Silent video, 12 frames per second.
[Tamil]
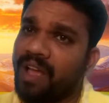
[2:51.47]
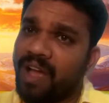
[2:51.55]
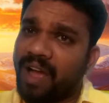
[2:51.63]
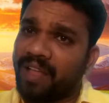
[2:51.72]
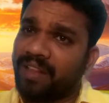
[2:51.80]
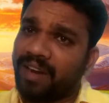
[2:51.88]

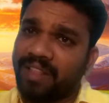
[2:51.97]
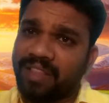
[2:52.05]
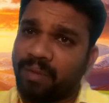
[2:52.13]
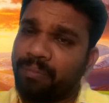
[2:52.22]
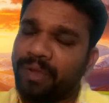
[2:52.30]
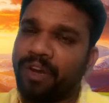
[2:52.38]
அதனால்
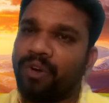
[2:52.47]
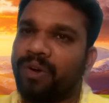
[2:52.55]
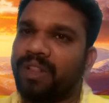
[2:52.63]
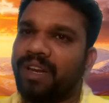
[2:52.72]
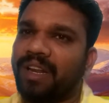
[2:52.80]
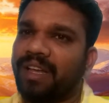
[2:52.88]
தப்பு
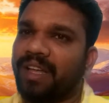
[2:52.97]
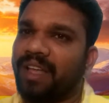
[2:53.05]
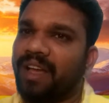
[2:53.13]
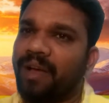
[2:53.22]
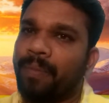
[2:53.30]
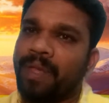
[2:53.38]
என்னோடது இல்லைங்க
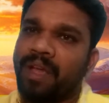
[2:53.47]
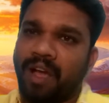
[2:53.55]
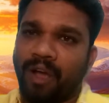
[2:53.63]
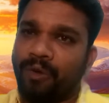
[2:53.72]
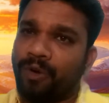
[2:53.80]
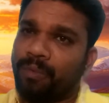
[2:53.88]
ஐயா
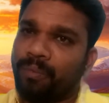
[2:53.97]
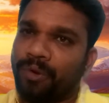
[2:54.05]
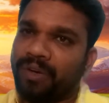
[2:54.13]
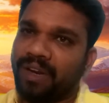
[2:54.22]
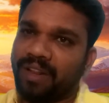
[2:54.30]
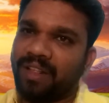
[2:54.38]
அவரோட
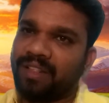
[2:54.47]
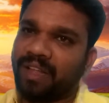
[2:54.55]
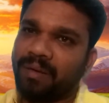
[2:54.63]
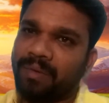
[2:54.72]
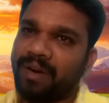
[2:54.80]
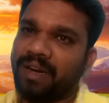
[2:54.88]
பொருட்களை தான்
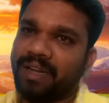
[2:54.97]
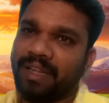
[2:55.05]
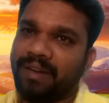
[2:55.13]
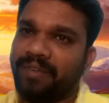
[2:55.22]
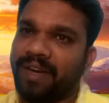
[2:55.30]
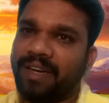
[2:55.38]
தரணும்னு
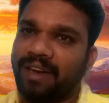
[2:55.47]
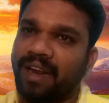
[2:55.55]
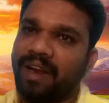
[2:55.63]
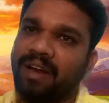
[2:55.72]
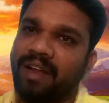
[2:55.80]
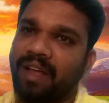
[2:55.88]
நினைக்கிறேன் வெயிட் இல்லை
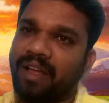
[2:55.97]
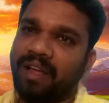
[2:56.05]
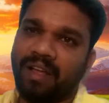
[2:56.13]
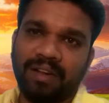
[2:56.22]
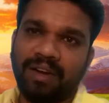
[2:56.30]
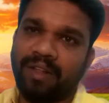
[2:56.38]

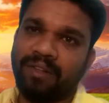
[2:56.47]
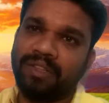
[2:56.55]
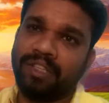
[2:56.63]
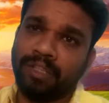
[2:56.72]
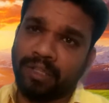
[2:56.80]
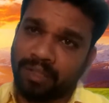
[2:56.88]
அதனால் வந்து
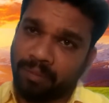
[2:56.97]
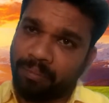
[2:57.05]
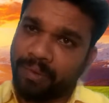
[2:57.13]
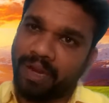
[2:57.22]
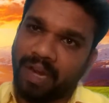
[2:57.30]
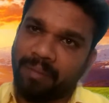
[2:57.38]
இந்த தப்பு
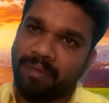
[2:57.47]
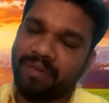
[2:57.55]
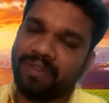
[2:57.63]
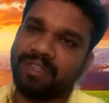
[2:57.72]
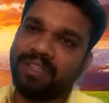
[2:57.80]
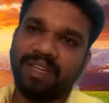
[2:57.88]
எல்லாமே
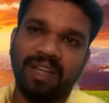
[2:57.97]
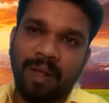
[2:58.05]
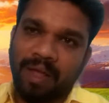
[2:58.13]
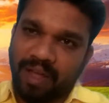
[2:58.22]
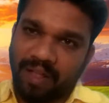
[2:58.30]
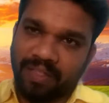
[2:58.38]
வந்துட்டு
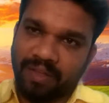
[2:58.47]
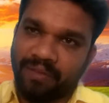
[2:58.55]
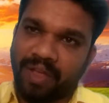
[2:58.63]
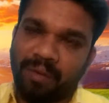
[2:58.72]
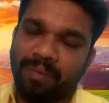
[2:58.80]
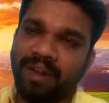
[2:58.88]
அந்த
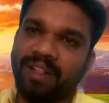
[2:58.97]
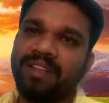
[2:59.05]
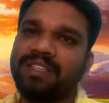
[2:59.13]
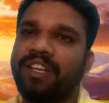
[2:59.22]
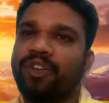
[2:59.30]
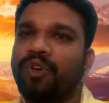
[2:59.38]
வியாபாரி
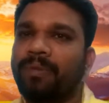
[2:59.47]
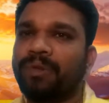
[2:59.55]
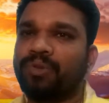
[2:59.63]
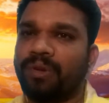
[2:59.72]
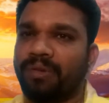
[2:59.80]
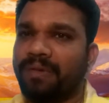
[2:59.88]
தான் சேரும்
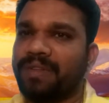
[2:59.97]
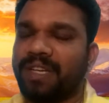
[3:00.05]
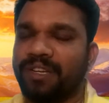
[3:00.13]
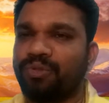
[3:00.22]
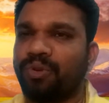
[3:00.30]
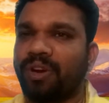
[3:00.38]
அப்படின்னு சொல்லி
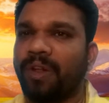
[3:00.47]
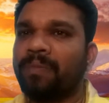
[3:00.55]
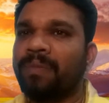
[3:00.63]
விவசாயி சொல்கிறான்